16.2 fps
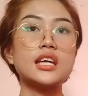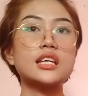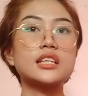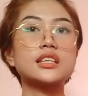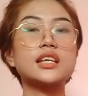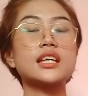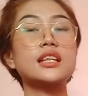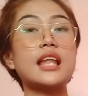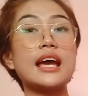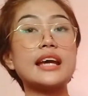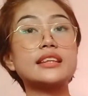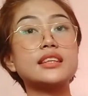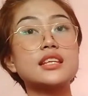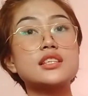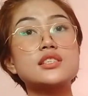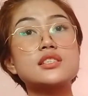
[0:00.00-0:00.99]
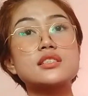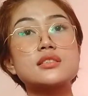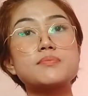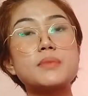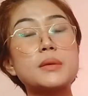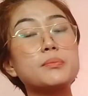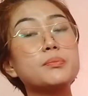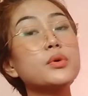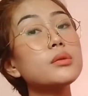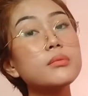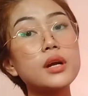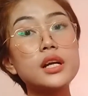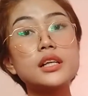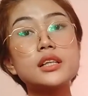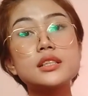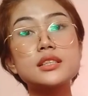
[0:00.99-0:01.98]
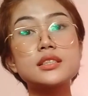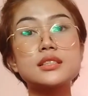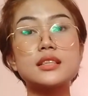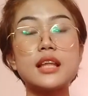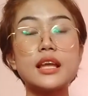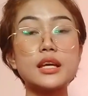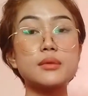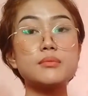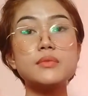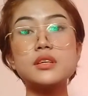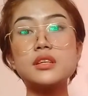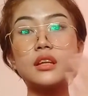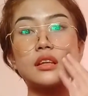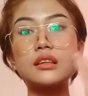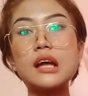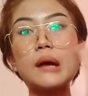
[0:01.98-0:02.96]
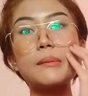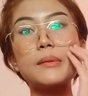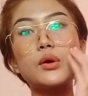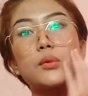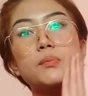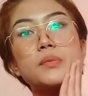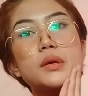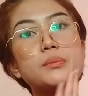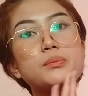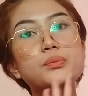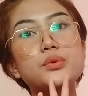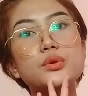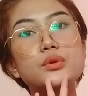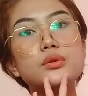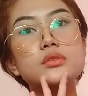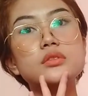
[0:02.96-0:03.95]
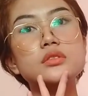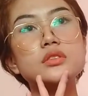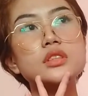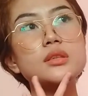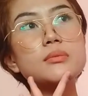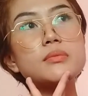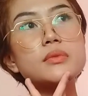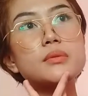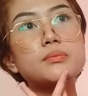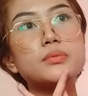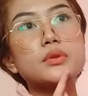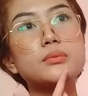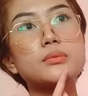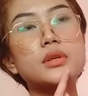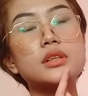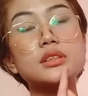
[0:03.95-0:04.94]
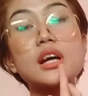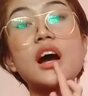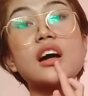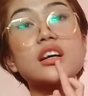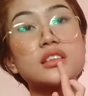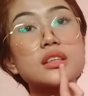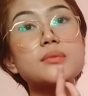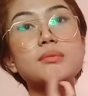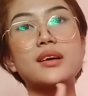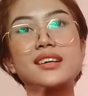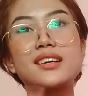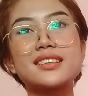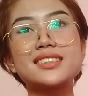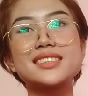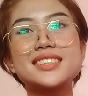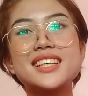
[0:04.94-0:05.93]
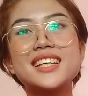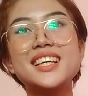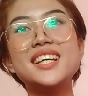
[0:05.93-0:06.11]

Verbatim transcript: It can lighten pimple marks. Like me, nandami kong pimple, hindi lang pimple marks, acne marks.